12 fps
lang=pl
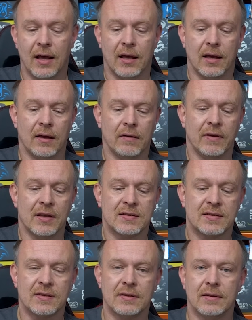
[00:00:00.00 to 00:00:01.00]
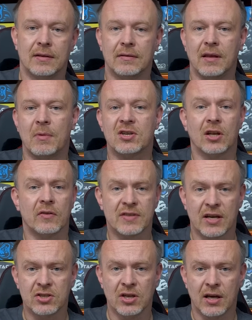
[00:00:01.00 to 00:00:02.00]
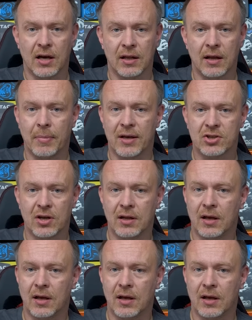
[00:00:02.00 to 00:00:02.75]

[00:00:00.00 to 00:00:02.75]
E, więc nie ma żadnego wskaźnika na barze,